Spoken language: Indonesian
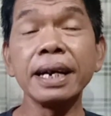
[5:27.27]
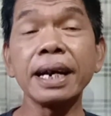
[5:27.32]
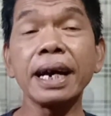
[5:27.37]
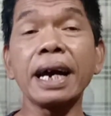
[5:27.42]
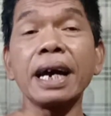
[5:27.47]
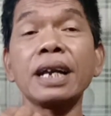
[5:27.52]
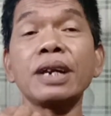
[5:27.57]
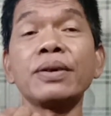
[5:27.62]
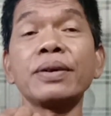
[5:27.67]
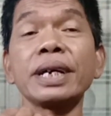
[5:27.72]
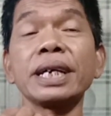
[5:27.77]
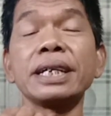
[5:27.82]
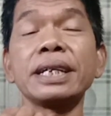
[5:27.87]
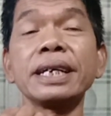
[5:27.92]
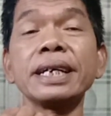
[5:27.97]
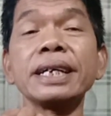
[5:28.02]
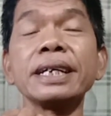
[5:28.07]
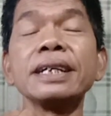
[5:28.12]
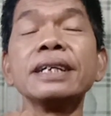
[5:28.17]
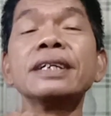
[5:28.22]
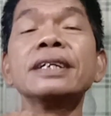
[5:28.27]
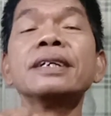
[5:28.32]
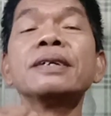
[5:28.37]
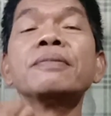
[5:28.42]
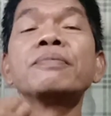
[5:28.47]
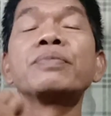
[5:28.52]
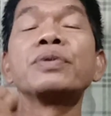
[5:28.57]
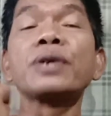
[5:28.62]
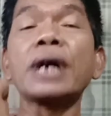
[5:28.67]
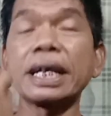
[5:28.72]
kalau ini
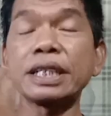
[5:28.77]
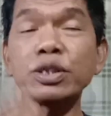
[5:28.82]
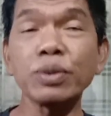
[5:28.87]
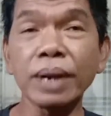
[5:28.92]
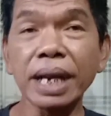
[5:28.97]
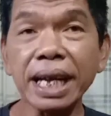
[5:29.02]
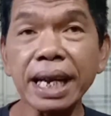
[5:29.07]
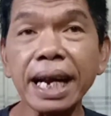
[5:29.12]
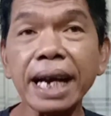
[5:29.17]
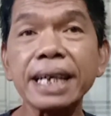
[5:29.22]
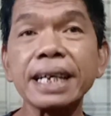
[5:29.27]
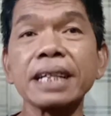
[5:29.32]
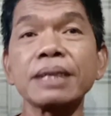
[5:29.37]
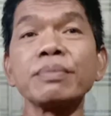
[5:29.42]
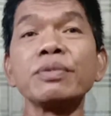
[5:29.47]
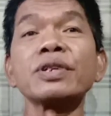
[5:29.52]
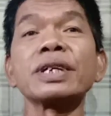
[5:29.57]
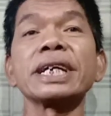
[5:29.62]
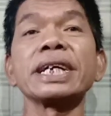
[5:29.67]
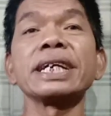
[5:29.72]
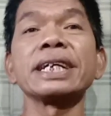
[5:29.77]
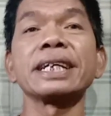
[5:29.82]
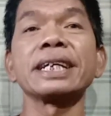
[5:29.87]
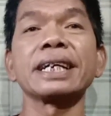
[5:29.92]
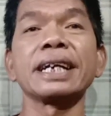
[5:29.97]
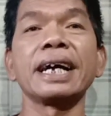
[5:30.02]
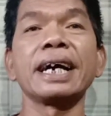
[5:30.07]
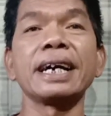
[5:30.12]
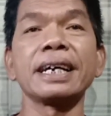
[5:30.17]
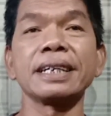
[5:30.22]
bukan suara rakyat murni.
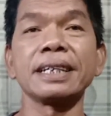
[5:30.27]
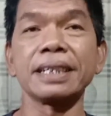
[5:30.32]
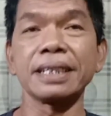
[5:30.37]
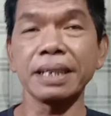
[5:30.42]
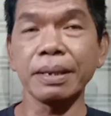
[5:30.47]
lah.